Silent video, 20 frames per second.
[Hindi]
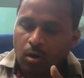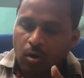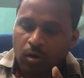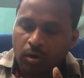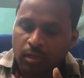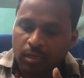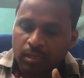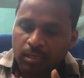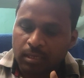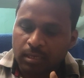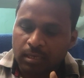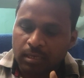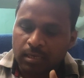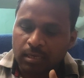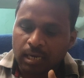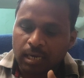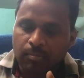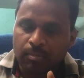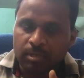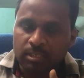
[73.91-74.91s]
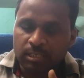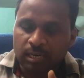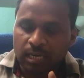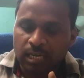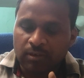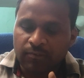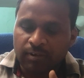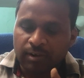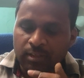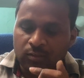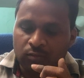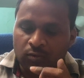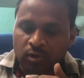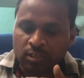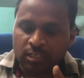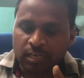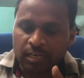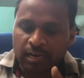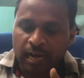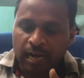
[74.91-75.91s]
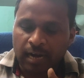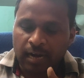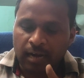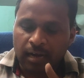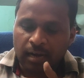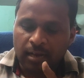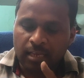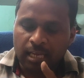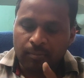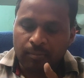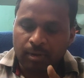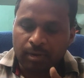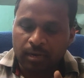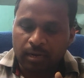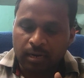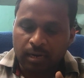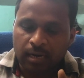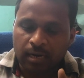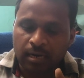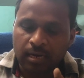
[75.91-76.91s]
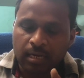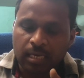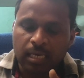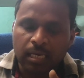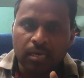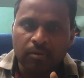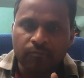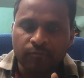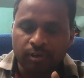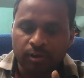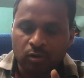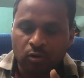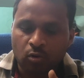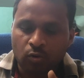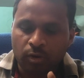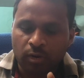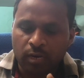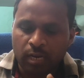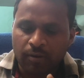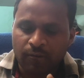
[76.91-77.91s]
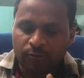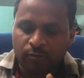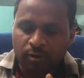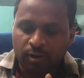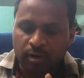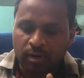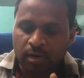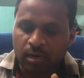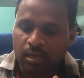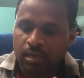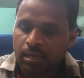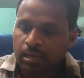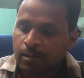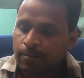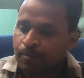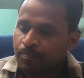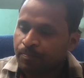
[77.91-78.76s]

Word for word: और ये देखिए यहाँ पे जाली वाली थोड़ी सी नेट लगा यहाँ पे कट लगा के फिर कोरियर लेवलोन लगा के